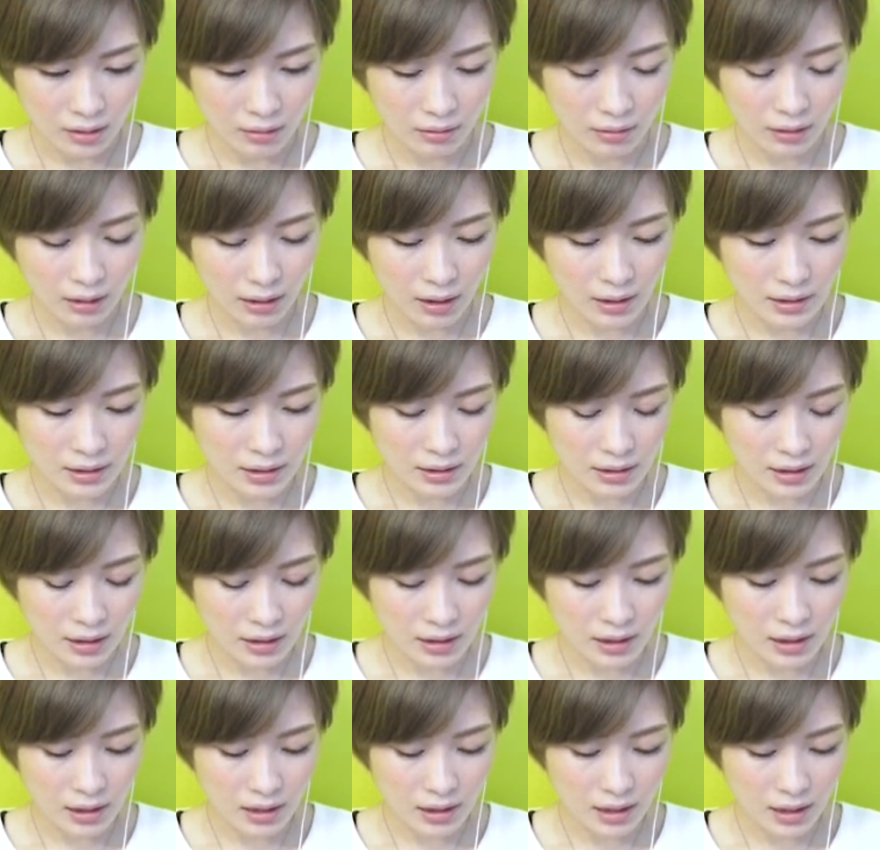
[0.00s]
こんな感じで
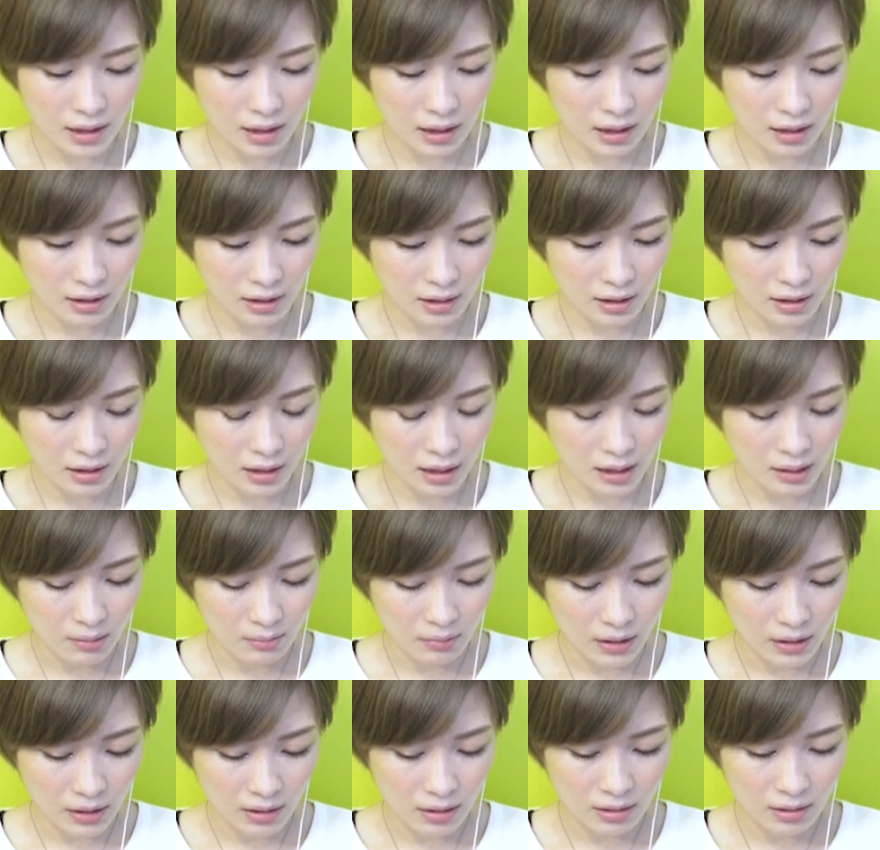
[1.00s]
2チェインってな
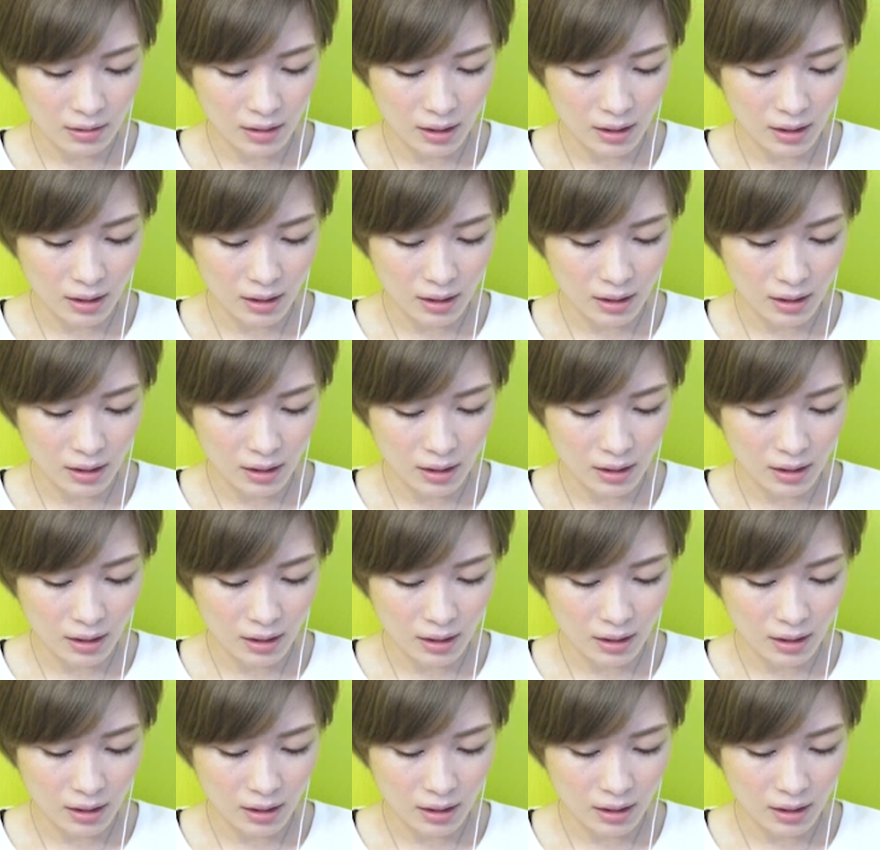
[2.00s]
ります。